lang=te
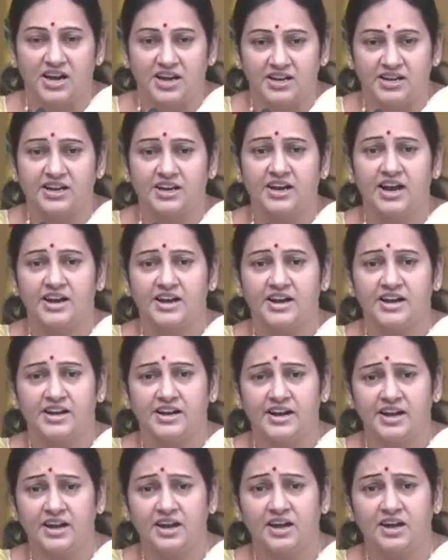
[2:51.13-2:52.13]

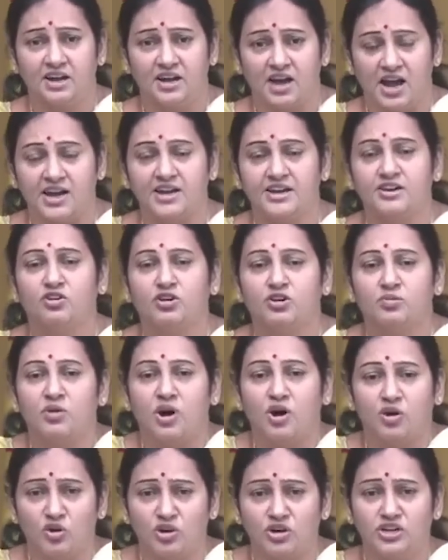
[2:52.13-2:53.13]
అన్నగారంటే ఆయన ఒక
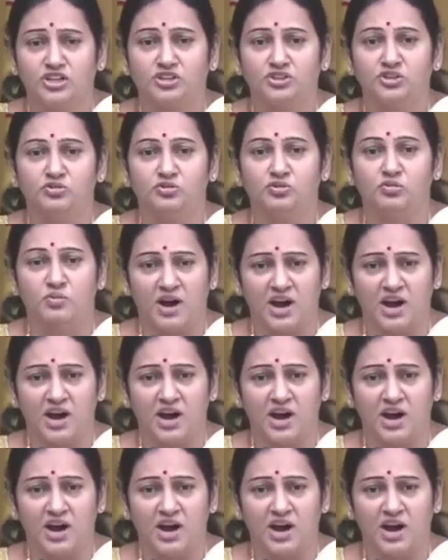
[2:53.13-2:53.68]
మహోన్నతుడు